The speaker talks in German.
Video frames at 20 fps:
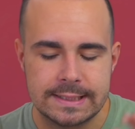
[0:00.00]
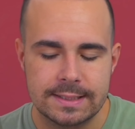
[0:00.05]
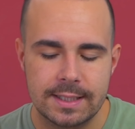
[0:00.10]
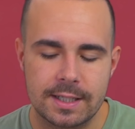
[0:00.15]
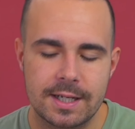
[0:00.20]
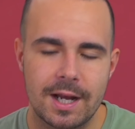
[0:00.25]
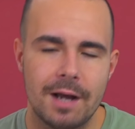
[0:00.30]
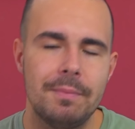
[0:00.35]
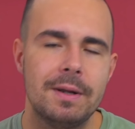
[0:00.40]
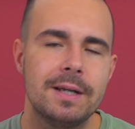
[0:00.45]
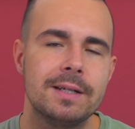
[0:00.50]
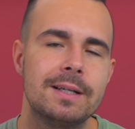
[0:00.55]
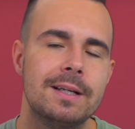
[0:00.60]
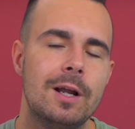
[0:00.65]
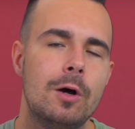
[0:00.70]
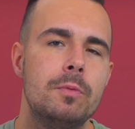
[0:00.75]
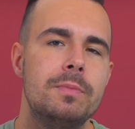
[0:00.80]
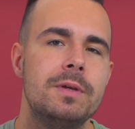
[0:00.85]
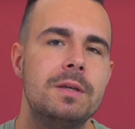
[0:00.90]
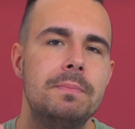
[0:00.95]
dann kann man,
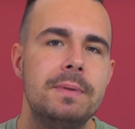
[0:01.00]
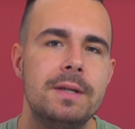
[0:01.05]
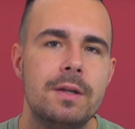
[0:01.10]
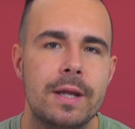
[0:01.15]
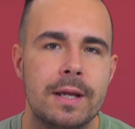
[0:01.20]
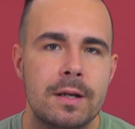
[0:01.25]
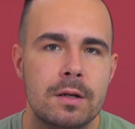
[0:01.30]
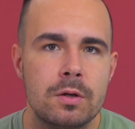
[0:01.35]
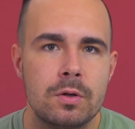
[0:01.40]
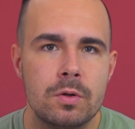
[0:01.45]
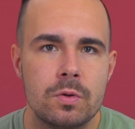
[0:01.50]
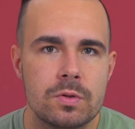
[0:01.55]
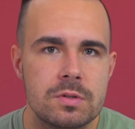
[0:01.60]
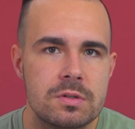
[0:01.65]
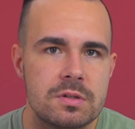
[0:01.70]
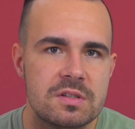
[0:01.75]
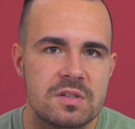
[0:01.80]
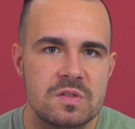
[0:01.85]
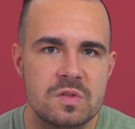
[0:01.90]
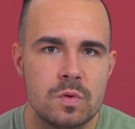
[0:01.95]
glaube ich,
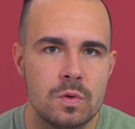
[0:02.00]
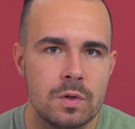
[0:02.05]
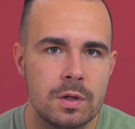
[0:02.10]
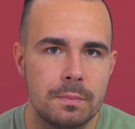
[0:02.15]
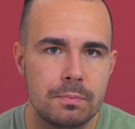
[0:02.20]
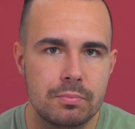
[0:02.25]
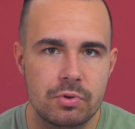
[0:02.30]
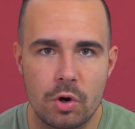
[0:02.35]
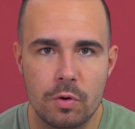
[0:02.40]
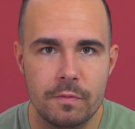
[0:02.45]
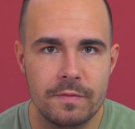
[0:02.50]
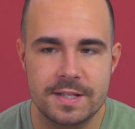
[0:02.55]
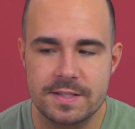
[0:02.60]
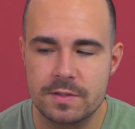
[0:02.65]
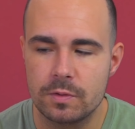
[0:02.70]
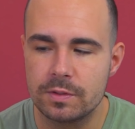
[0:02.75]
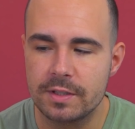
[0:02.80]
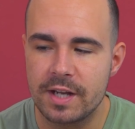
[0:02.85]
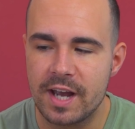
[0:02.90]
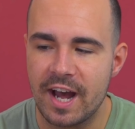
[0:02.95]
bedenkenlos zur
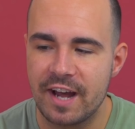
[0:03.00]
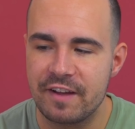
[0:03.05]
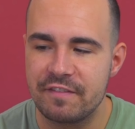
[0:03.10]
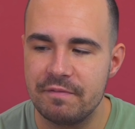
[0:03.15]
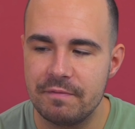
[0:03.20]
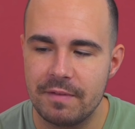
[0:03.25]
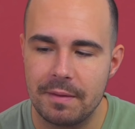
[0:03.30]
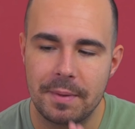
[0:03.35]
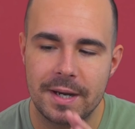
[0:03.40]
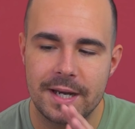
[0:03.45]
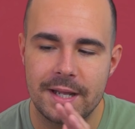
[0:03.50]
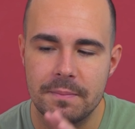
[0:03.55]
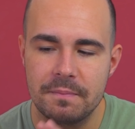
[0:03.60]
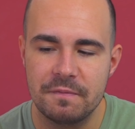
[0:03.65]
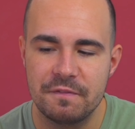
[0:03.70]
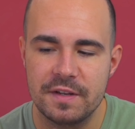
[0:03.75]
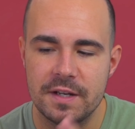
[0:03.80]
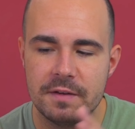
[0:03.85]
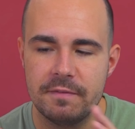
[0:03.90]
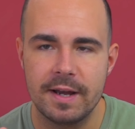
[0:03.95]
Pro-Version greifen, wenn man
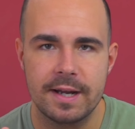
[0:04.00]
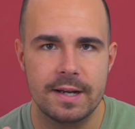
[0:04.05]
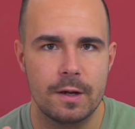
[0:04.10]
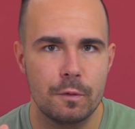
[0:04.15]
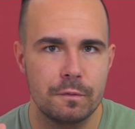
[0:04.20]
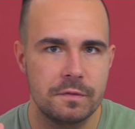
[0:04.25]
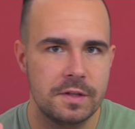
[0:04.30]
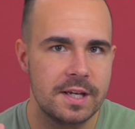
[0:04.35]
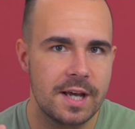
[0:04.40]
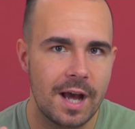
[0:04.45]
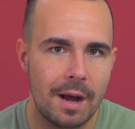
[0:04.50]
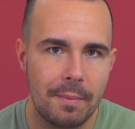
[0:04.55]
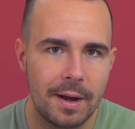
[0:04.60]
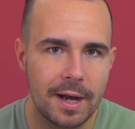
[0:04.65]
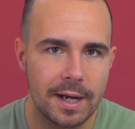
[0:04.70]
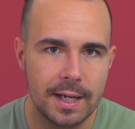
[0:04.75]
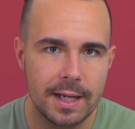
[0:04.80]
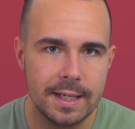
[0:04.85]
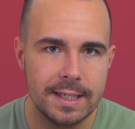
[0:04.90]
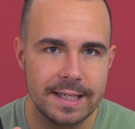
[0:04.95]
eben viel Wert auf die
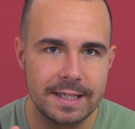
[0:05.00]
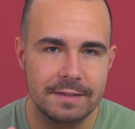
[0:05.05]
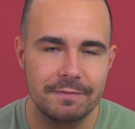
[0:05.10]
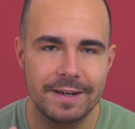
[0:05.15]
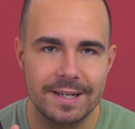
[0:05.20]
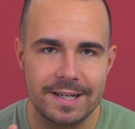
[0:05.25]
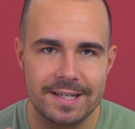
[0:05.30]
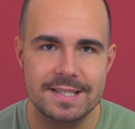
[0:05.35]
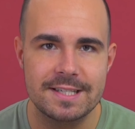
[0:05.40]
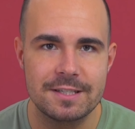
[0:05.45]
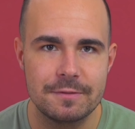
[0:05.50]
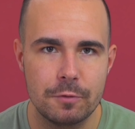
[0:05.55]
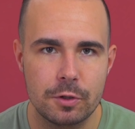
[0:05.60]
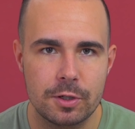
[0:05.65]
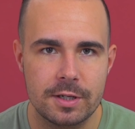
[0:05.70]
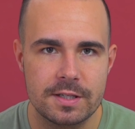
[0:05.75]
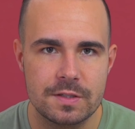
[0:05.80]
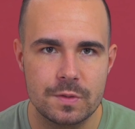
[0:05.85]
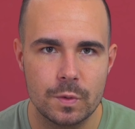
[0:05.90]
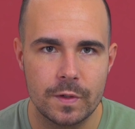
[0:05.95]
Kamera legt, weil das ist
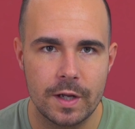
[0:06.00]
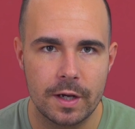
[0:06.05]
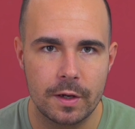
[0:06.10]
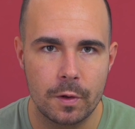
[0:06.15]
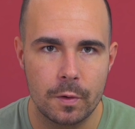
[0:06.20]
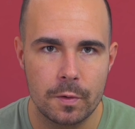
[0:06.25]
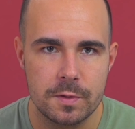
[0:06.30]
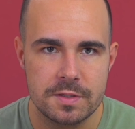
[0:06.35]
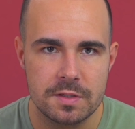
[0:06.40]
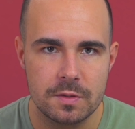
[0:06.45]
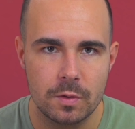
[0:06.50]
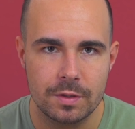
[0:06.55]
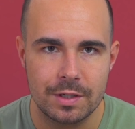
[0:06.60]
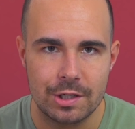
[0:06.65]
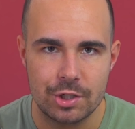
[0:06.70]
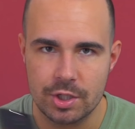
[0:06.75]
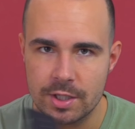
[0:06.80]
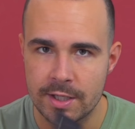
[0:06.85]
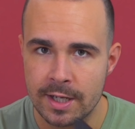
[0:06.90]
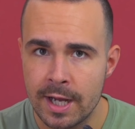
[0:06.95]
wirklich so der größte
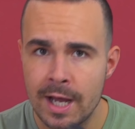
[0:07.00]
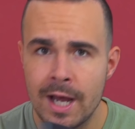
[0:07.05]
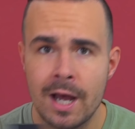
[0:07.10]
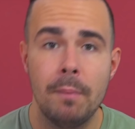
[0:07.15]
Unterschied.